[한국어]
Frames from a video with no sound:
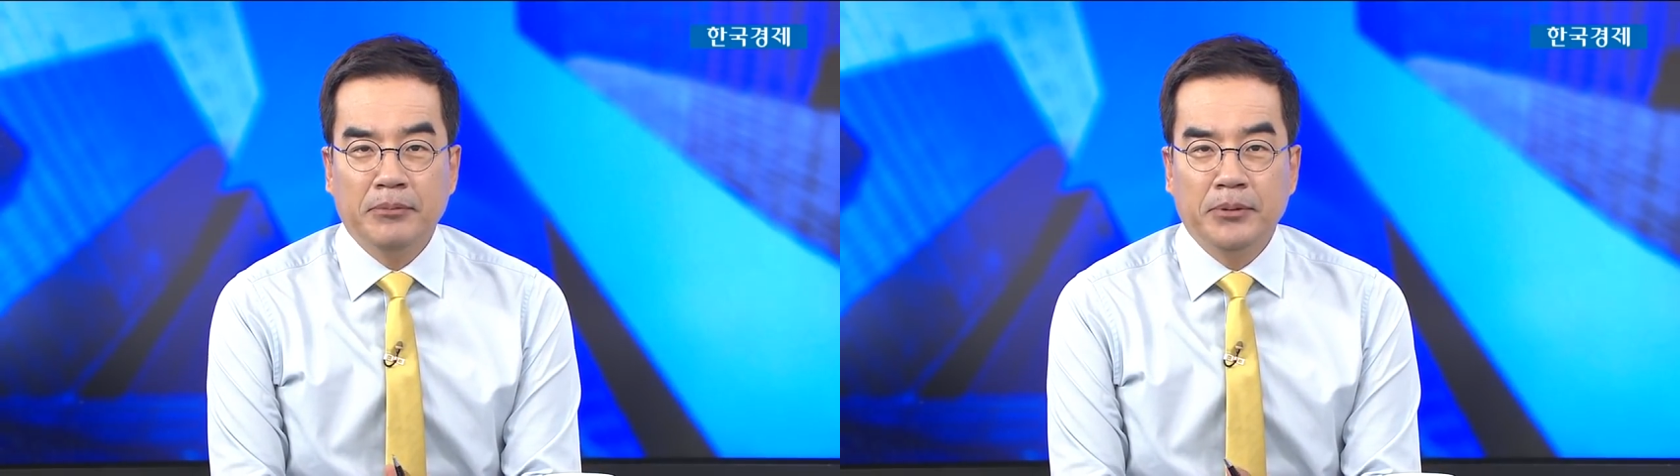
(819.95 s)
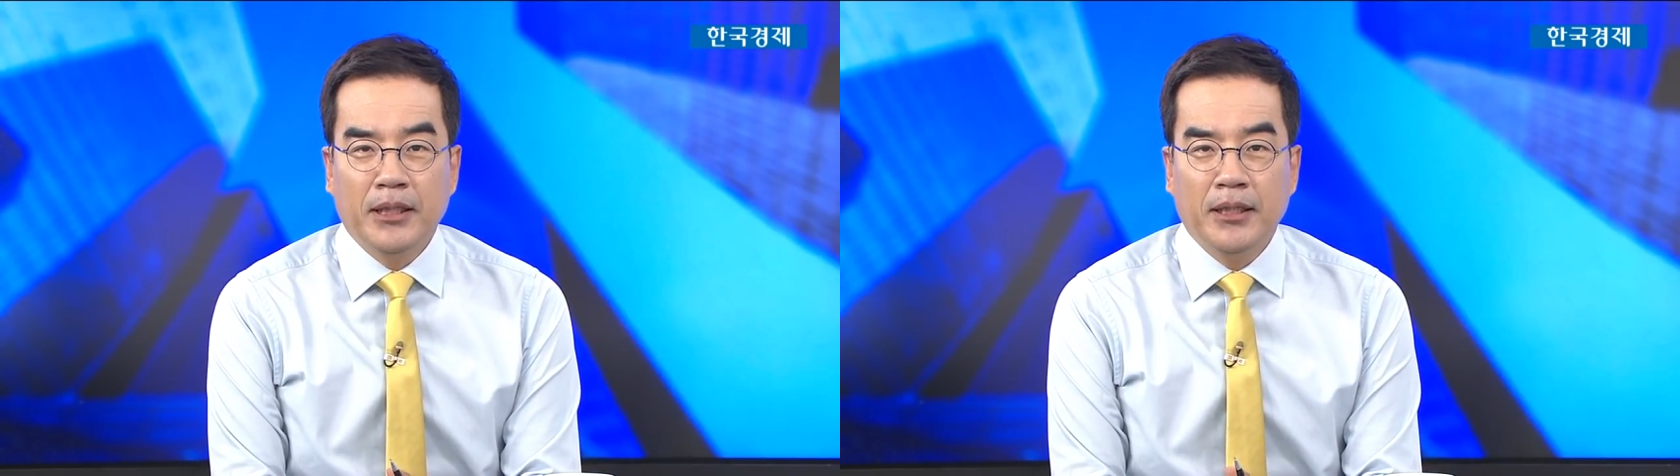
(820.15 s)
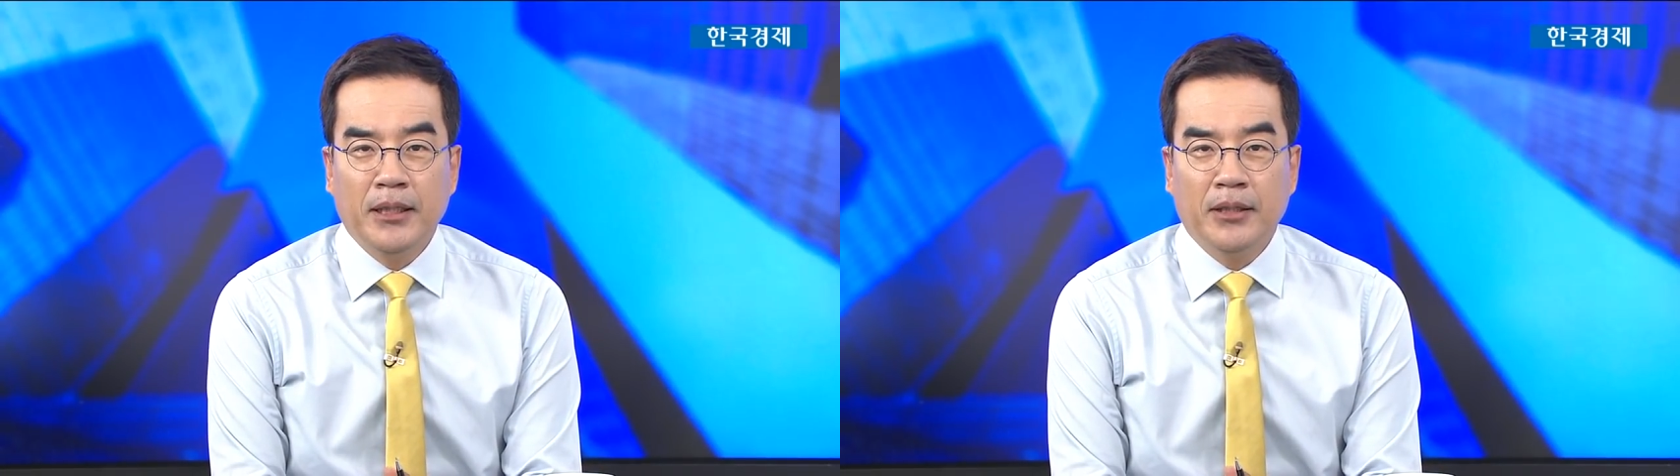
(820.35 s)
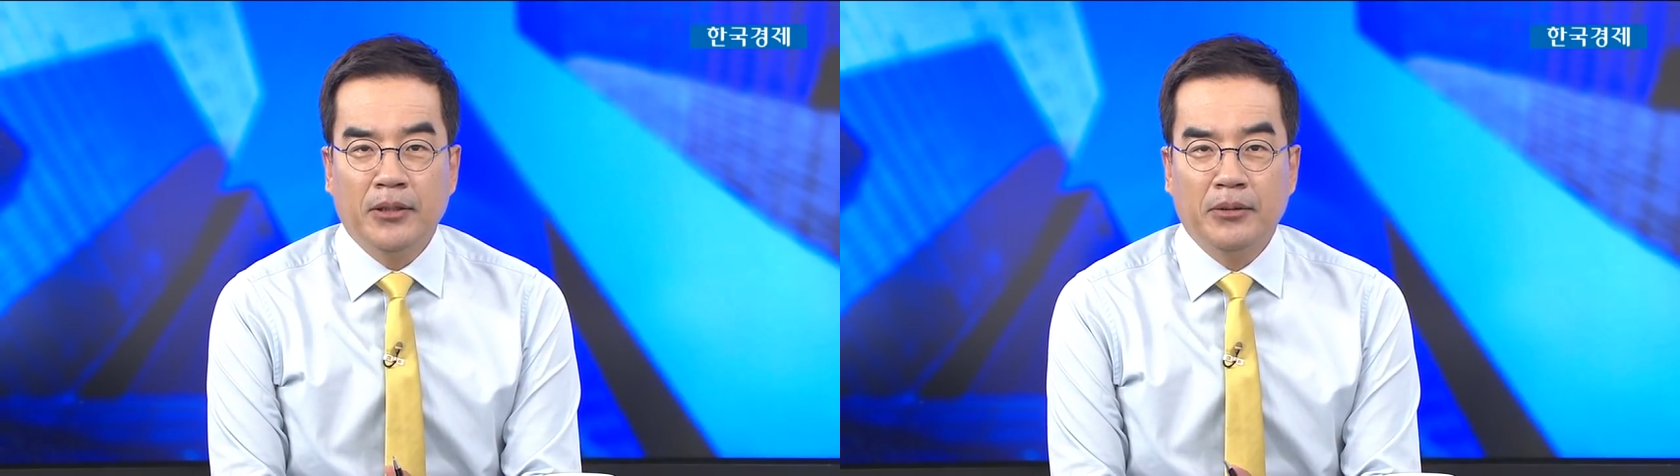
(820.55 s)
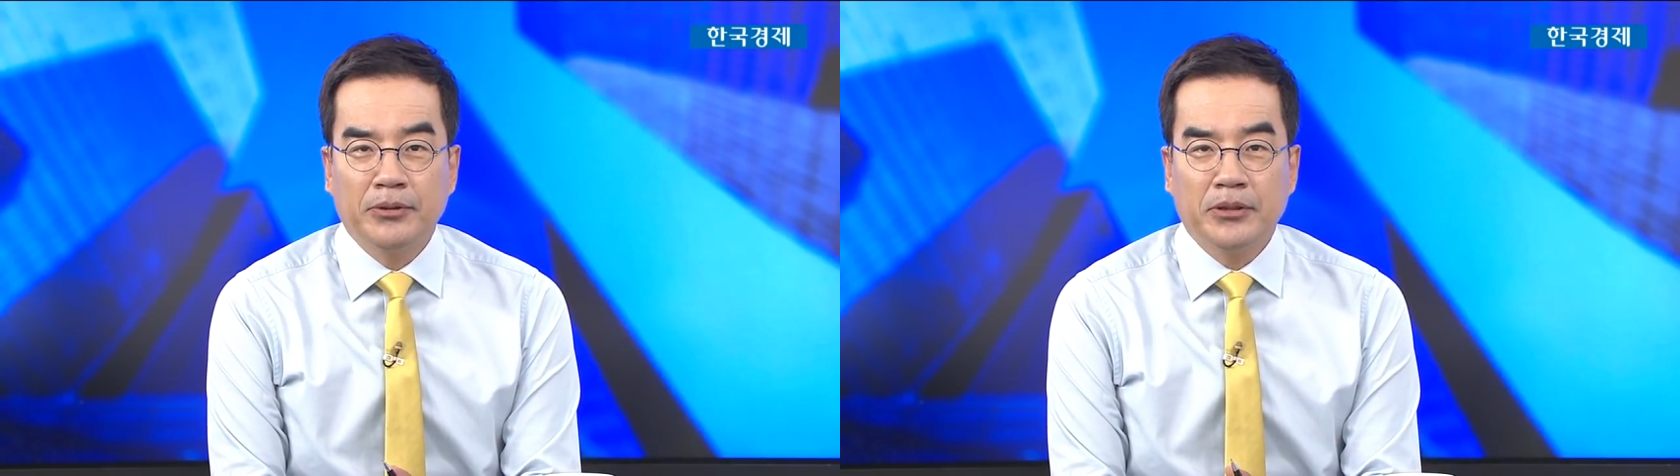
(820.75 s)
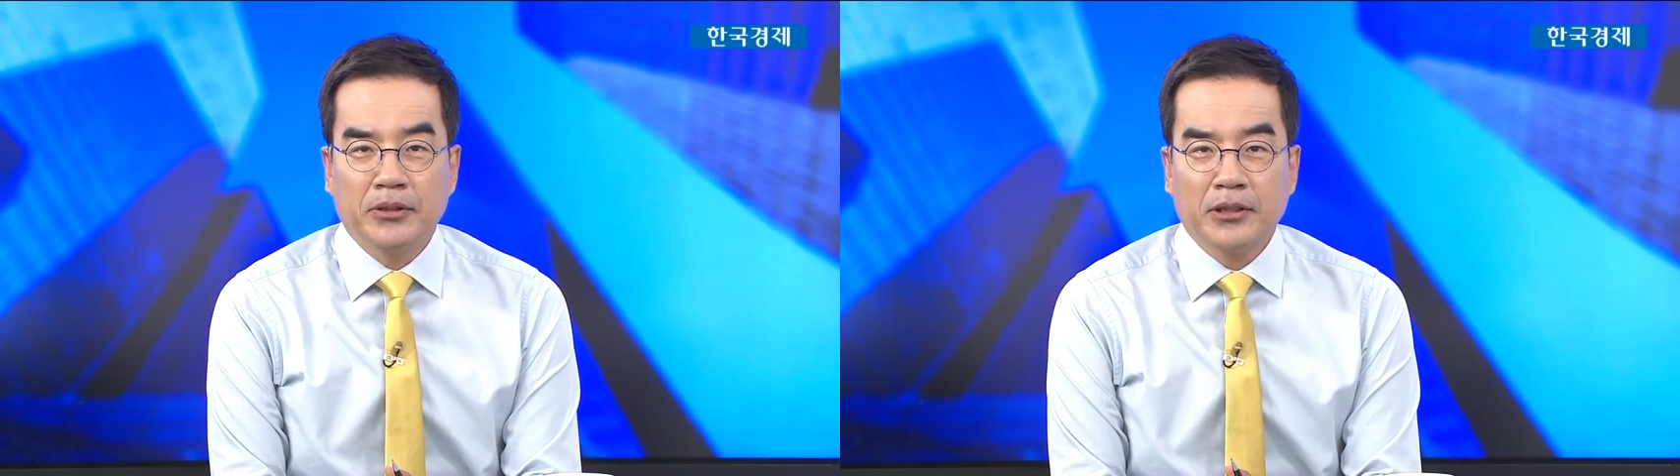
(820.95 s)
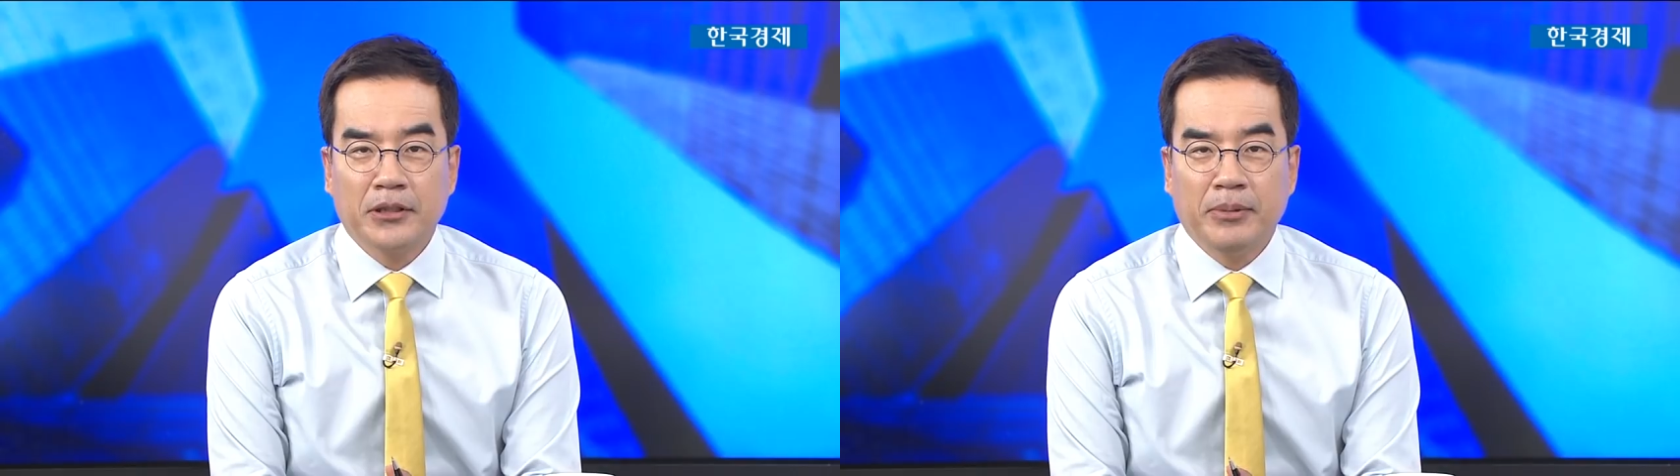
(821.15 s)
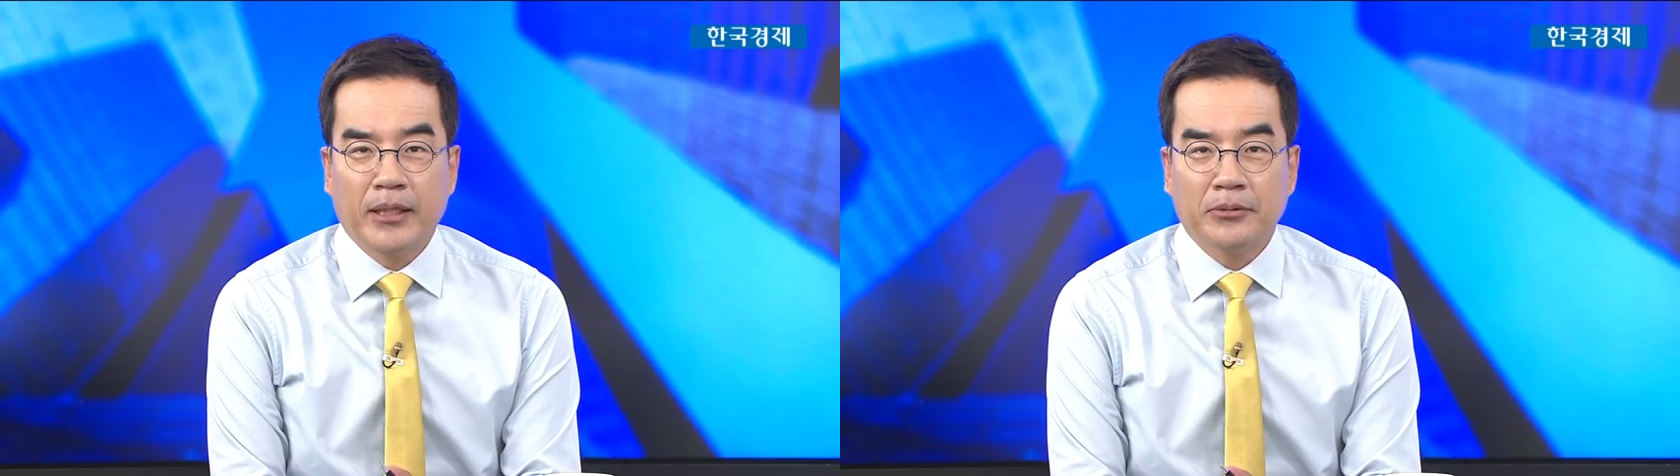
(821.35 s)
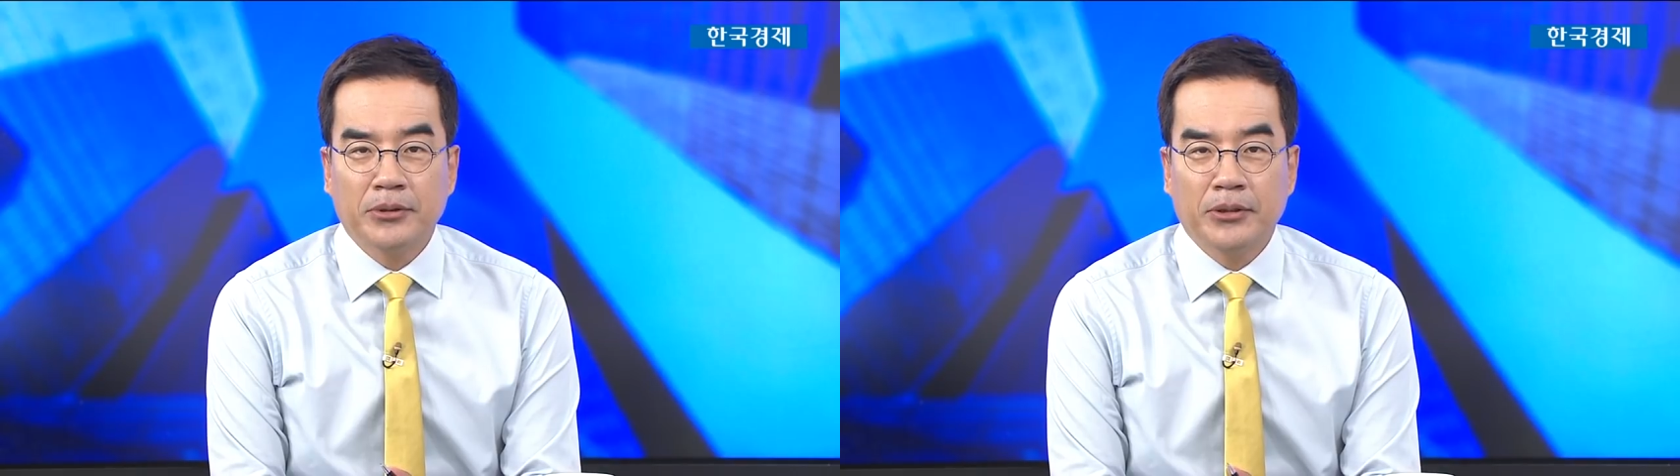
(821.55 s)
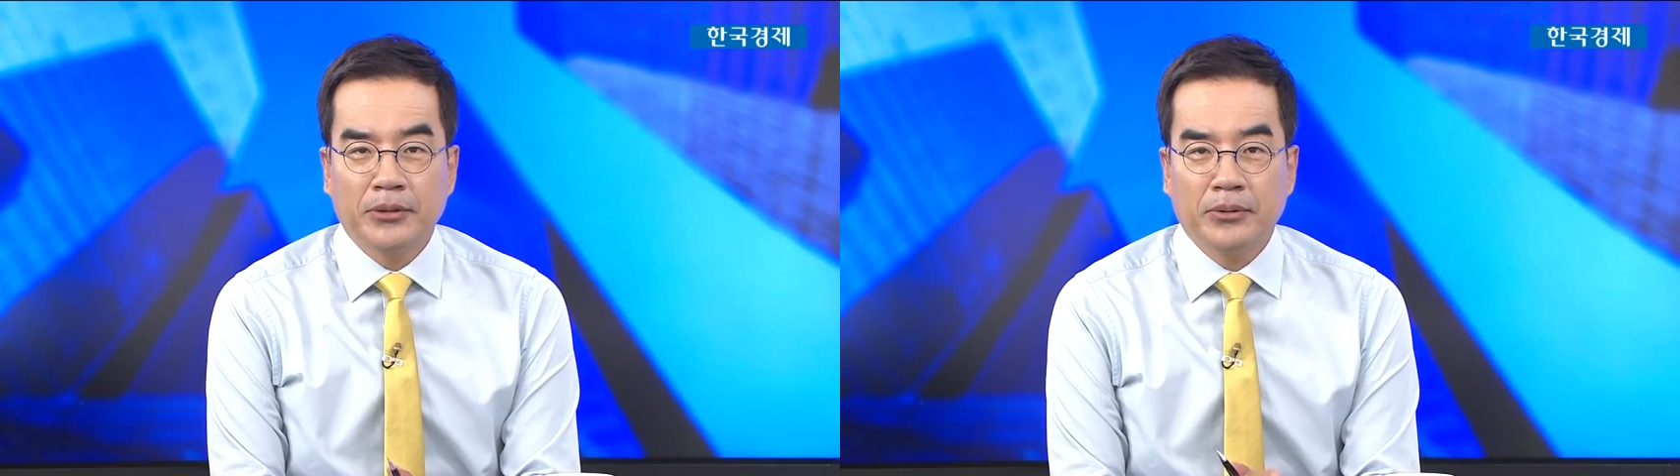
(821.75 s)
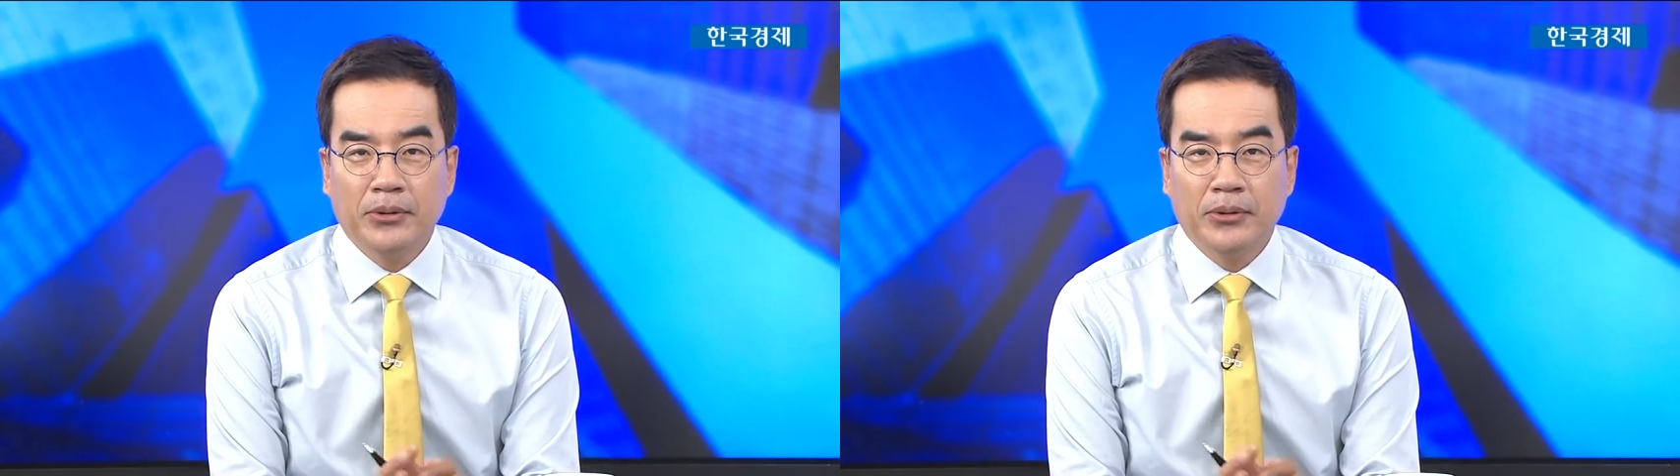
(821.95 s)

비 피해 없으셨기를 바라고요.